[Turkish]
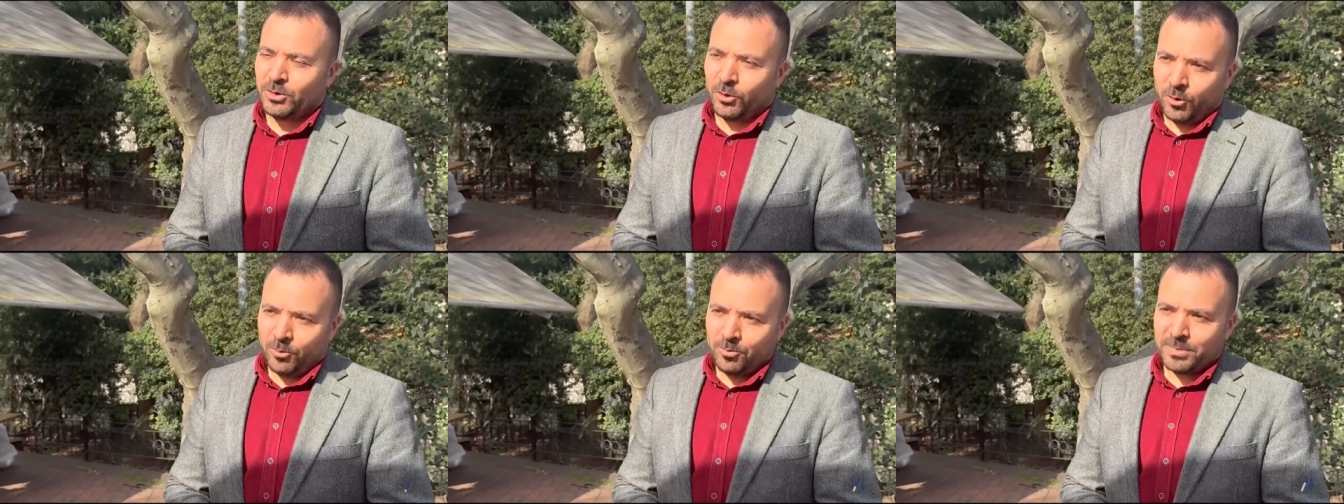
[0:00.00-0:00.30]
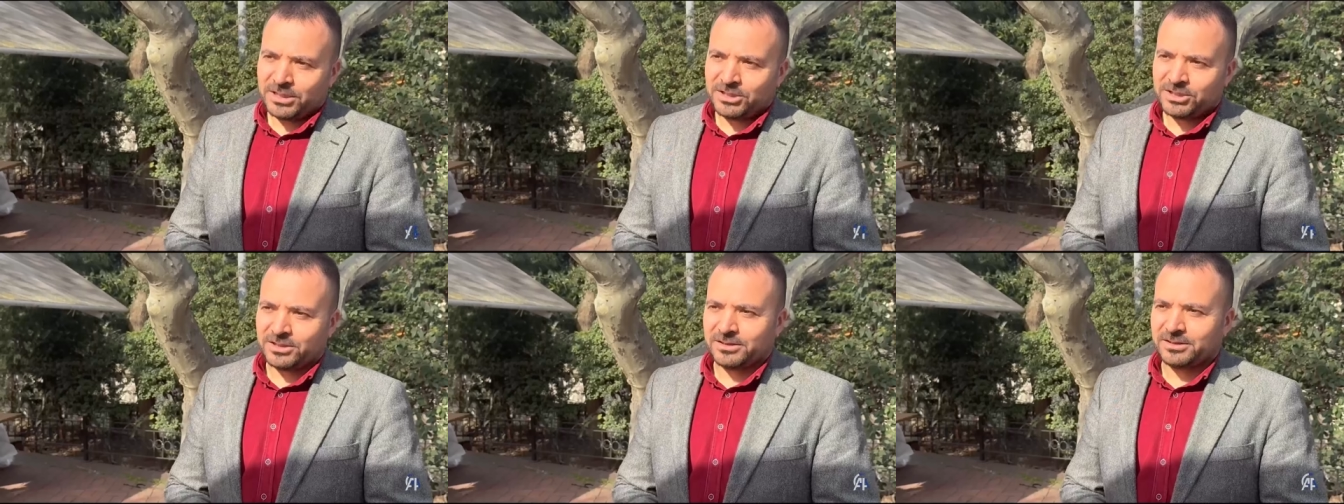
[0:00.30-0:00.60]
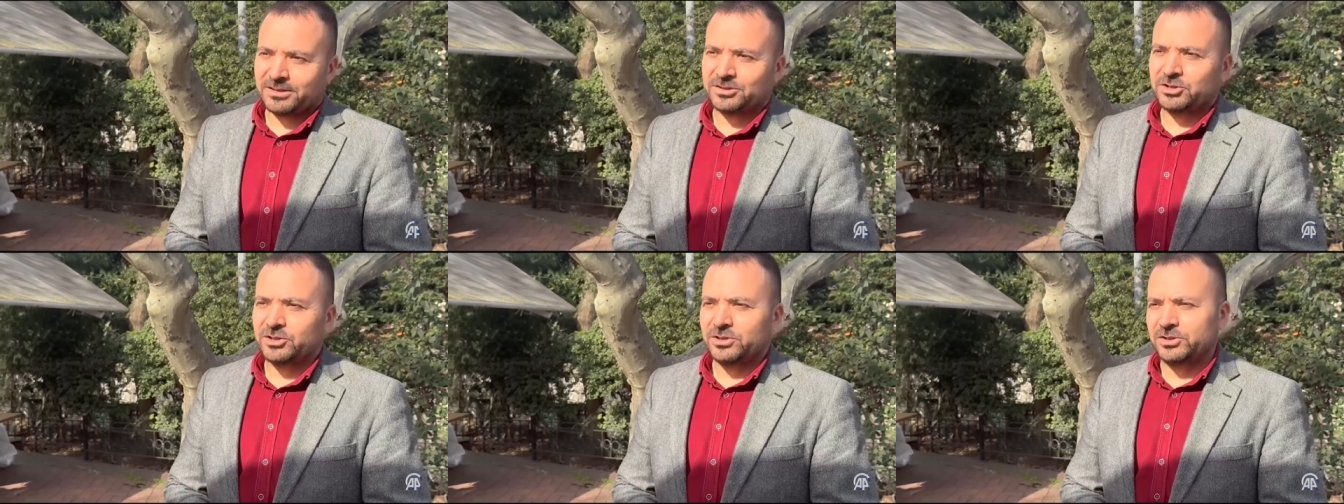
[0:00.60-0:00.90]
15
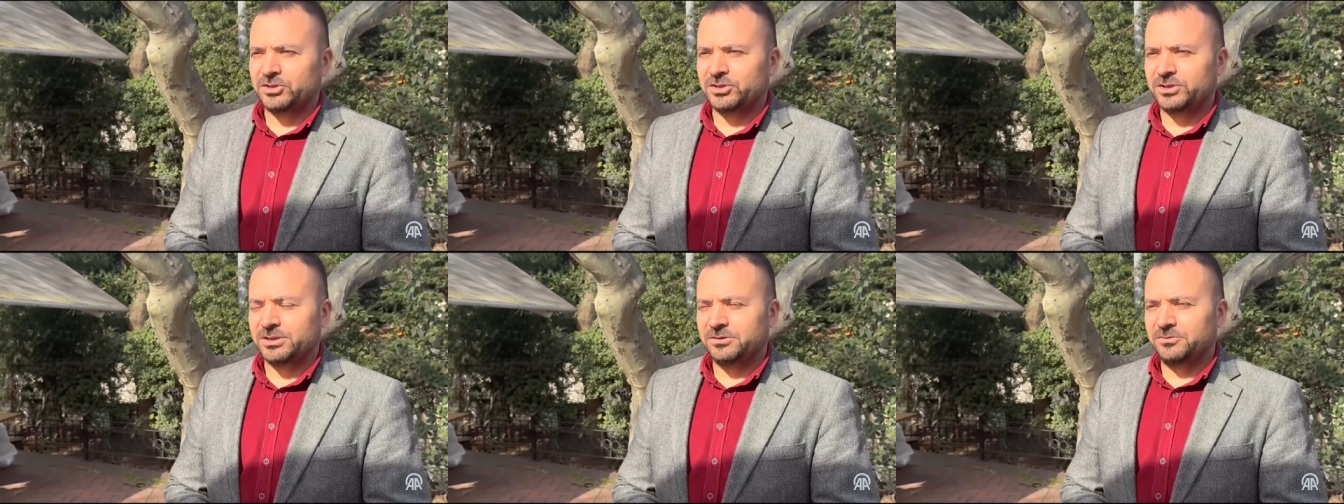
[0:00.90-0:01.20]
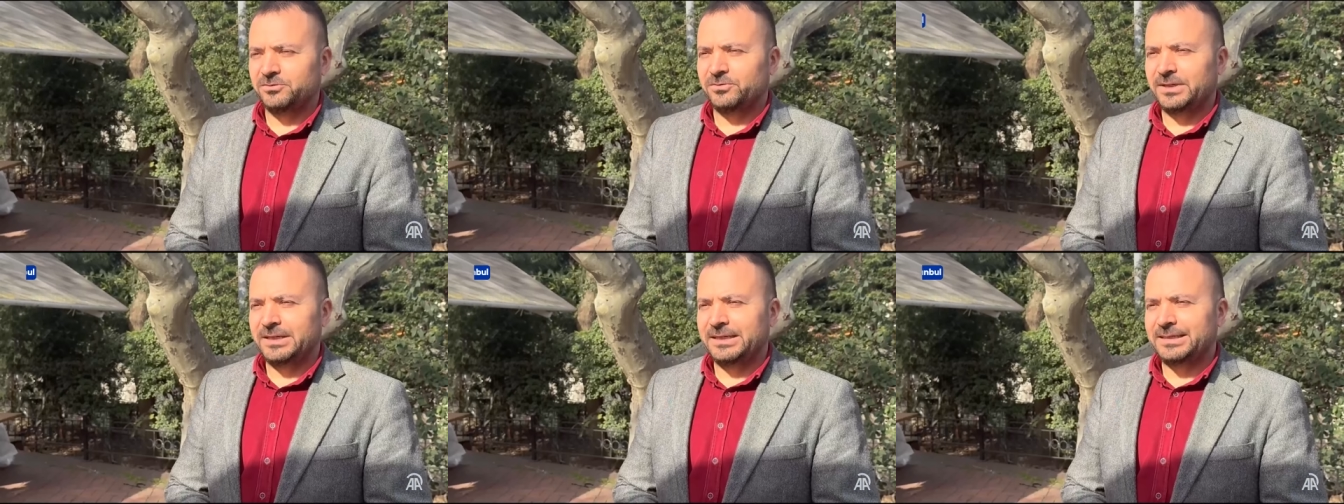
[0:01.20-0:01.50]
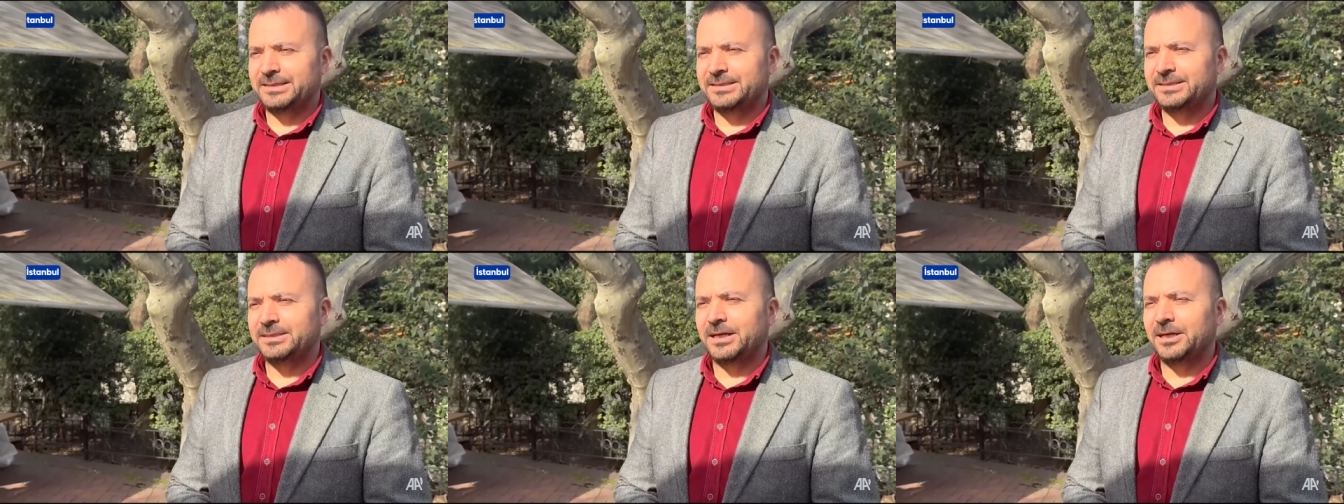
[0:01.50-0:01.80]
yıldır çalıştığım ve
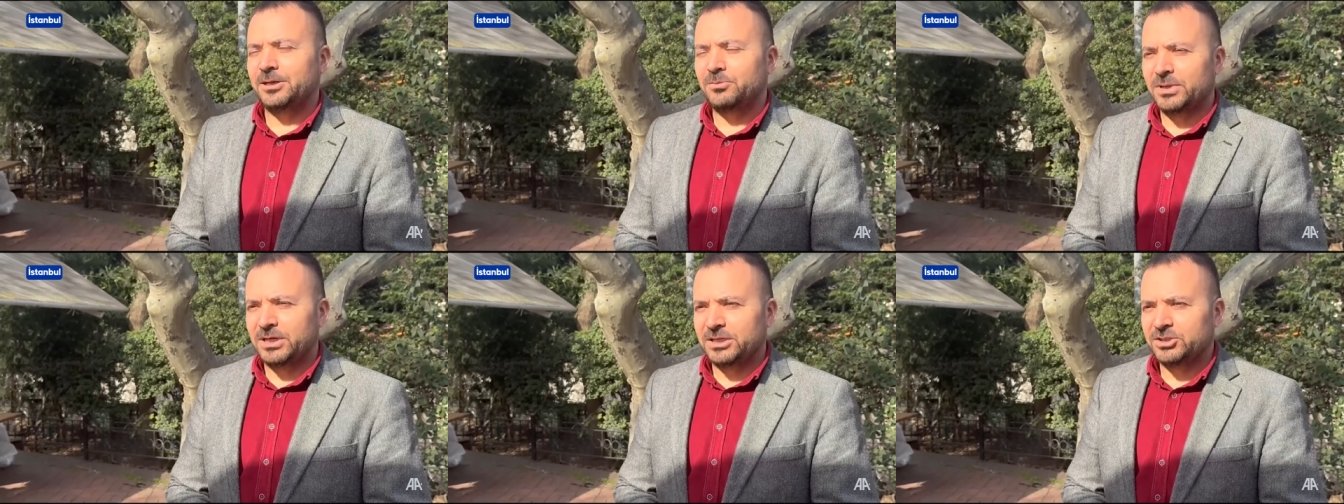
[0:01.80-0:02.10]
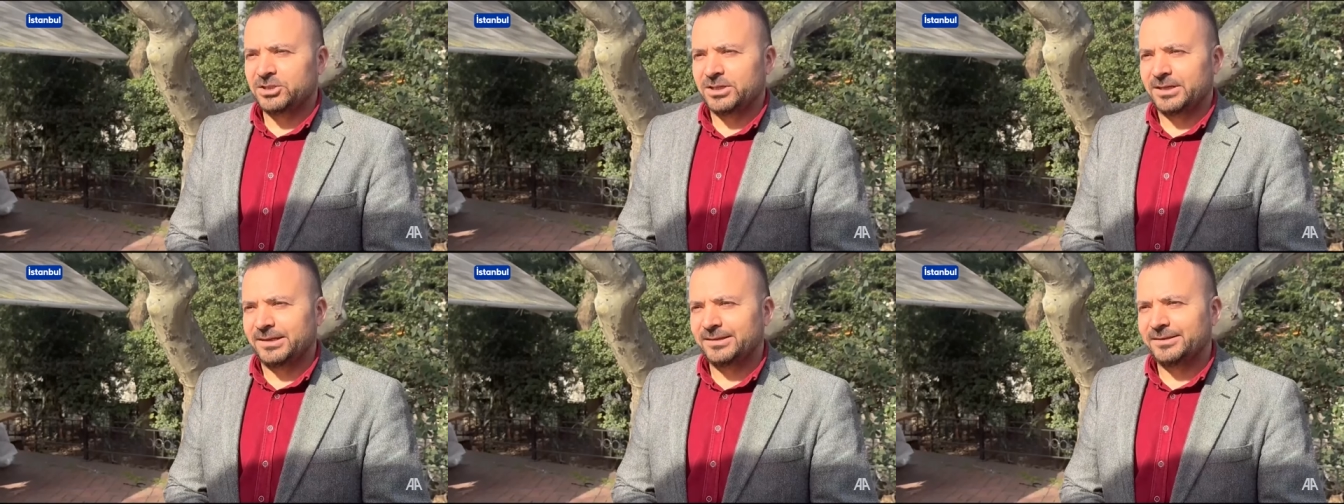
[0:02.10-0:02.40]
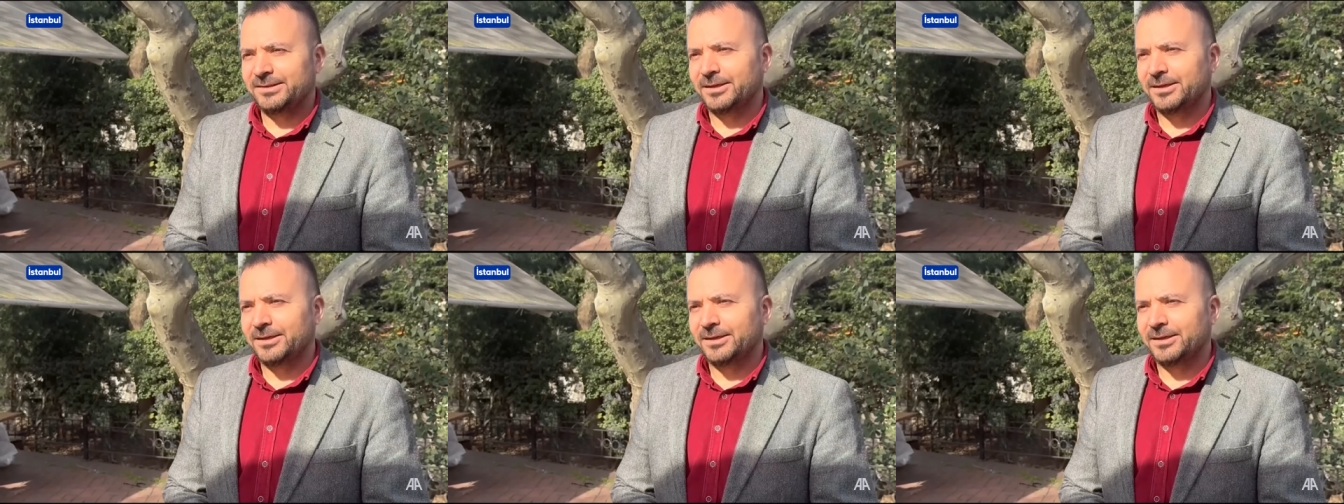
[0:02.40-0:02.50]
İsrail menşeli